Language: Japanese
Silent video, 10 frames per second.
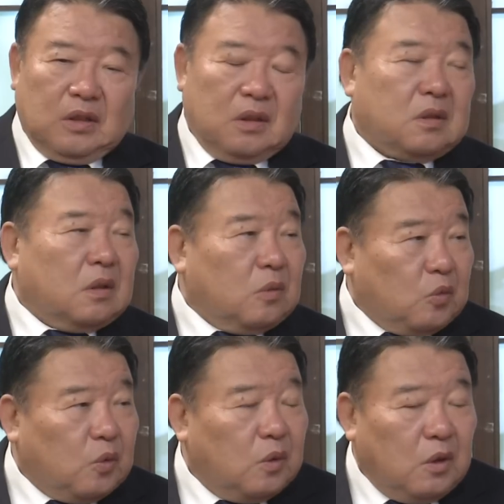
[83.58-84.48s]
んですけど
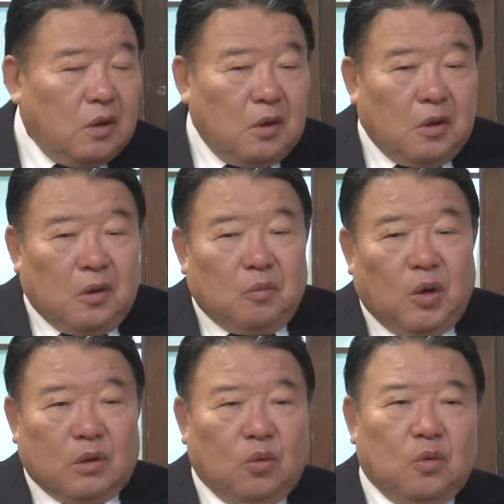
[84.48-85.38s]
も、ま
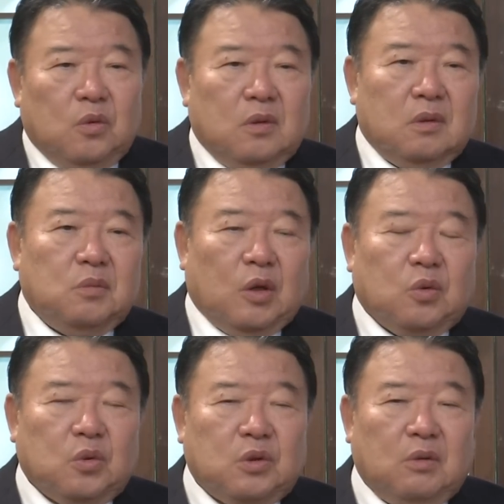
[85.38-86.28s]
ああのまあ、
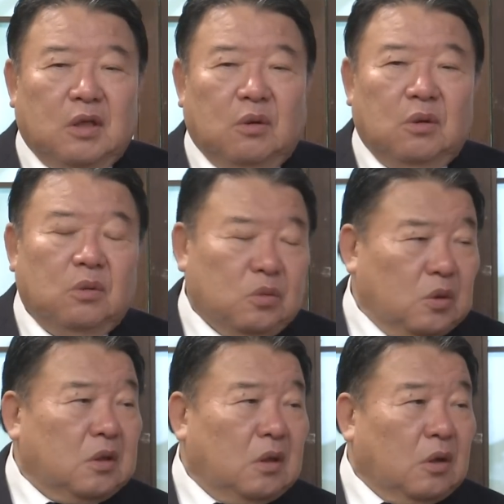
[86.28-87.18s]
今年はいろいろ本当
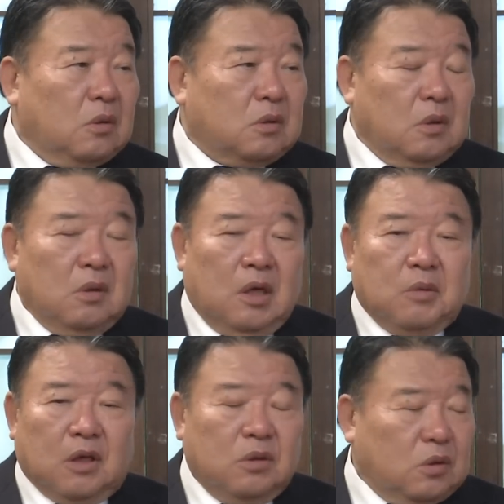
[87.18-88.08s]
にあの
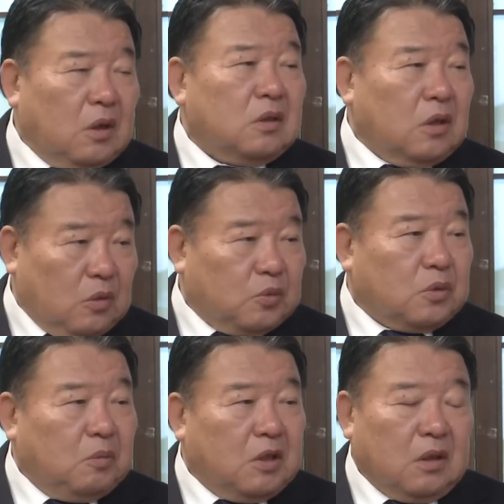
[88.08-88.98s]
アメリカの中間選挙も
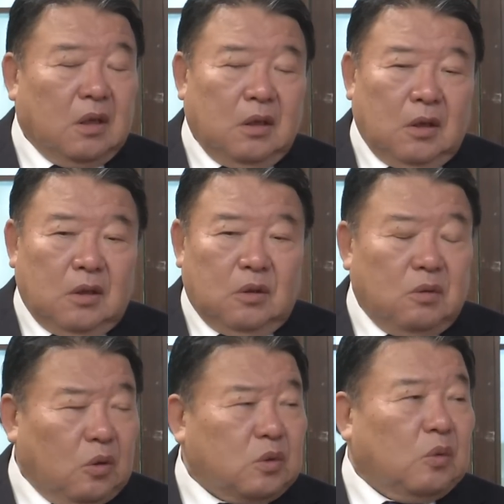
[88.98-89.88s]
含めていろん
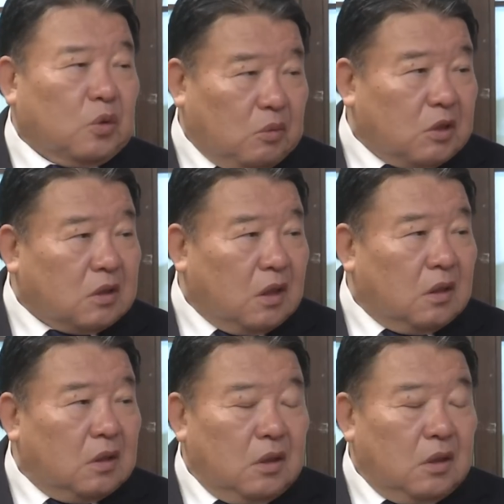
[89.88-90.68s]
なことが起きました。